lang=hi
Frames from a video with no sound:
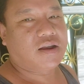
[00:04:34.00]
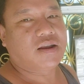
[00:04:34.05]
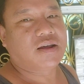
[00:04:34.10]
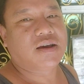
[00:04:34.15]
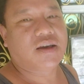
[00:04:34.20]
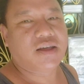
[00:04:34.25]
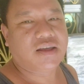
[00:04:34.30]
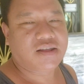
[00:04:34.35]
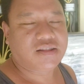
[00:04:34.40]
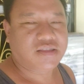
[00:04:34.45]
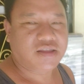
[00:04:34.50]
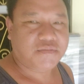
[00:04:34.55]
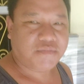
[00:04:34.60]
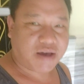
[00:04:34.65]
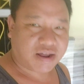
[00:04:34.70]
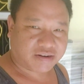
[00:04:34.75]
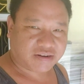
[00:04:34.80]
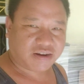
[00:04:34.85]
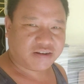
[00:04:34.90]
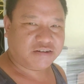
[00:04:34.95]
कल गए
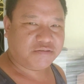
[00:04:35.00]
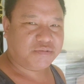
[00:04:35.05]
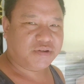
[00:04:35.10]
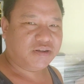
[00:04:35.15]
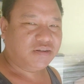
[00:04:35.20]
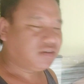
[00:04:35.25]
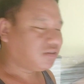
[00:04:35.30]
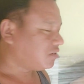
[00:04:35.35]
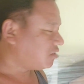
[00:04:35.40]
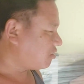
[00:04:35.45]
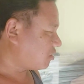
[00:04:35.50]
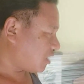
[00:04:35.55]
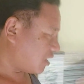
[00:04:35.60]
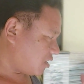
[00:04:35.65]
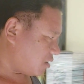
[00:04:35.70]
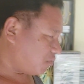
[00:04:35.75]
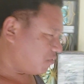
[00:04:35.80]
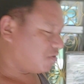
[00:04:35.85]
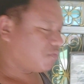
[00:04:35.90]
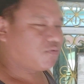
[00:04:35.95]
थे मार्केट में
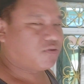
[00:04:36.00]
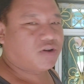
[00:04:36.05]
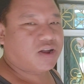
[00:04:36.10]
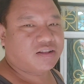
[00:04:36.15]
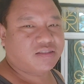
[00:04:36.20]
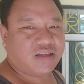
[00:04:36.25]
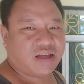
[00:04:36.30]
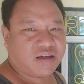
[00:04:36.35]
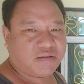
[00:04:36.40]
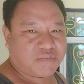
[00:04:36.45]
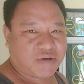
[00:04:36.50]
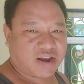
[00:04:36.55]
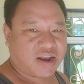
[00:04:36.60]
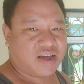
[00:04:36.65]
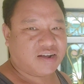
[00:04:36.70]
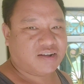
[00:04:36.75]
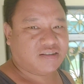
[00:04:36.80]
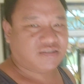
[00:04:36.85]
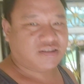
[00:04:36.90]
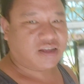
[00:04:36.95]
जैसा कि हमने बोला था
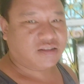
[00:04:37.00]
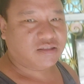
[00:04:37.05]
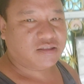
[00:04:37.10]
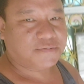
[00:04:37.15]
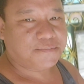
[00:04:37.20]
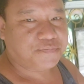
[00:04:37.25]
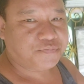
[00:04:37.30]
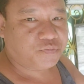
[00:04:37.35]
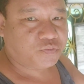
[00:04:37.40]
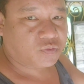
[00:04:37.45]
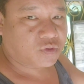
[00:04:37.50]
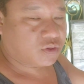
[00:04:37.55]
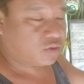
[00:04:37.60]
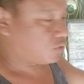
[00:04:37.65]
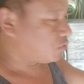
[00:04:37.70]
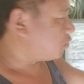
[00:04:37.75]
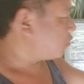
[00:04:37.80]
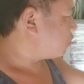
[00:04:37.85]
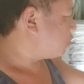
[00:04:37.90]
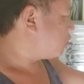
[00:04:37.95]
माला के साथ
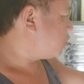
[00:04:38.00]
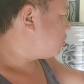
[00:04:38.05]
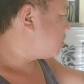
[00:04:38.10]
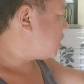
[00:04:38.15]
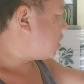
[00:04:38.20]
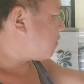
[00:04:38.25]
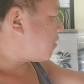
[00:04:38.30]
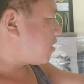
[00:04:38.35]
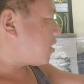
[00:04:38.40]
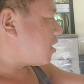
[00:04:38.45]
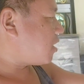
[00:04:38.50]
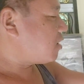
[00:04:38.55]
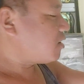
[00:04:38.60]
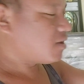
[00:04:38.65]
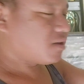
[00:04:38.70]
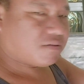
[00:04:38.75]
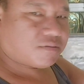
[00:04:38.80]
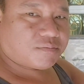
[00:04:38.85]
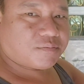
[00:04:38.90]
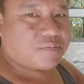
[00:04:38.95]
तो ये वाला
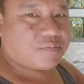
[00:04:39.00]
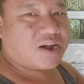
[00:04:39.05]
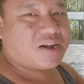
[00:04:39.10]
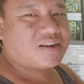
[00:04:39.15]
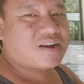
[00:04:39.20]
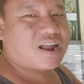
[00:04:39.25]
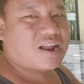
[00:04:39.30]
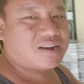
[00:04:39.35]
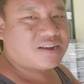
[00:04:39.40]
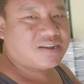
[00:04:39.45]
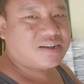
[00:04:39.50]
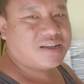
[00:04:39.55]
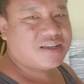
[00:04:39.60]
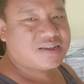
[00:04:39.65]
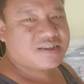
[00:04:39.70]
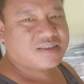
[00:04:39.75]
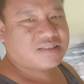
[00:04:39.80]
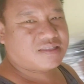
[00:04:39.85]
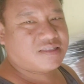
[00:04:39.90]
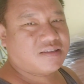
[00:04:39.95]
बेड लाने
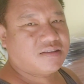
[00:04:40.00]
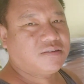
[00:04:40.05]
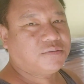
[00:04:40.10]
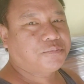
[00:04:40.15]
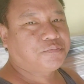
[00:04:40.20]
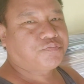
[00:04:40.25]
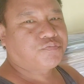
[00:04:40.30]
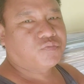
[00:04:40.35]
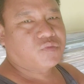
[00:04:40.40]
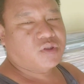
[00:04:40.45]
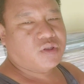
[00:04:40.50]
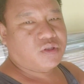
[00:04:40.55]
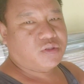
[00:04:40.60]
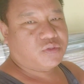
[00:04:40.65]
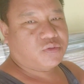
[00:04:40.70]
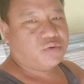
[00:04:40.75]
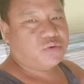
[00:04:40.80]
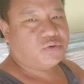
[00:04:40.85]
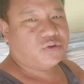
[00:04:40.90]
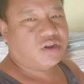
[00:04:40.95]
गए के थे
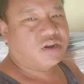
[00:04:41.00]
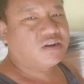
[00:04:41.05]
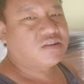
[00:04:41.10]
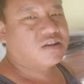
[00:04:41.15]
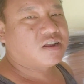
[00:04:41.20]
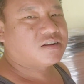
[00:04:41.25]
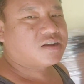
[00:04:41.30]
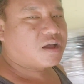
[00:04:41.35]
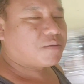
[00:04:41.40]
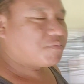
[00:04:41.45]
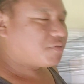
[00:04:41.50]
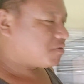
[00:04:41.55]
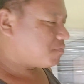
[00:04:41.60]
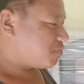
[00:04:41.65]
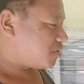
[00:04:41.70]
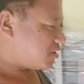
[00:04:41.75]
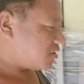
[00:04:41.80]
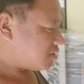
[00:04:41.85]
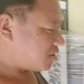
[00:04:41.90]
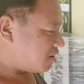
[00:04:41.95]
तो ये डिजाइन का
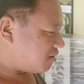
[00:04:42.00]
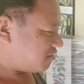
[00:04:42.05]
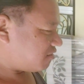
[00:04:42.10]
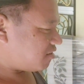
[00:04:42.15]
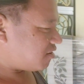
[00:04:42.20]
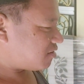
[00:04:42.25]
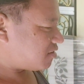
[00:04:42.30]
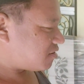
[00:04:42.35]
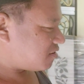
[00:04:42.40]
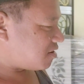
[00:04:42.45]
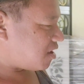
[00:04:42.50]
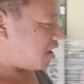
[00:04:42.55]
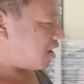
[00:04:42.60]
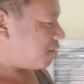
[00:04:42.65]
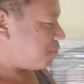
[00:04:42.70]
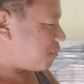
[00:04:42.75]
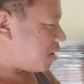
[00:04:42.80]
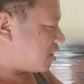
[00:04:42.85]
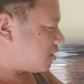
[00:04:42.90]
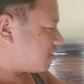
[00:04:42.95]
हमने बेड कल सेलेक्ट किया
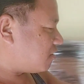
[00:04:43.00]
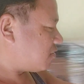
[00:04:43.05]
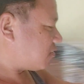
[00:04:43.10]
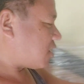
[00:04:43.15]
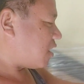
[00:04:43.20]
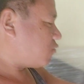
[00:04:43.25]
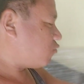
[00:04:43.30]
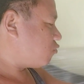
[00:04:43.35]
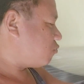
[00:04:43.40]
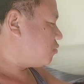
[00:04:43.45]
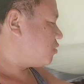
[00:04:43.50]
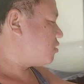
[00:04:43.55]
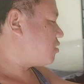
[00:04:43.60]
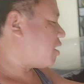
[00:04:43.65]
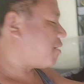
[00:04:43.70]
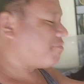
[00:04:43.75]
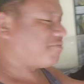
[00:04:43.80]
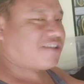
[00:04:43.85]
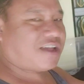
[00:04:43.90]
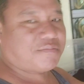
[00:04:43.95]
है बाकी इसका जो भी
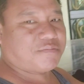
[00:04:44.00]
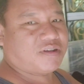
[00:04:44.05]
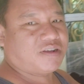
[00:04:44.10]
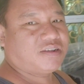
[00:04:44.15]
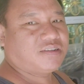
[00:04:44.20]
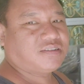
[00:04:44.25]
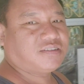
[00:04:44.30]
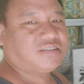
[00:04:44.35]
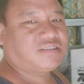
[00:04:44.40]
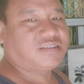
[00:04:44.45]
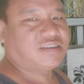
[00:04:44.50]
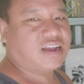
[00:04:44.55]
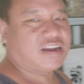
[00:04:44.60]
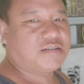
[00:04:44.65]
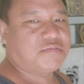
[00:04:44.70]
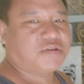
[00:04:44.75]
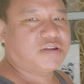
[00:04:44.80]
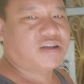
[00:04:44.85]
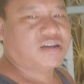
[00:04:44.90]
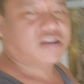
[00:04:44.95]
ताम जाम है इस
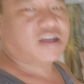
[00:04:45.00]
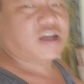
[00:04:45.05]
साइड में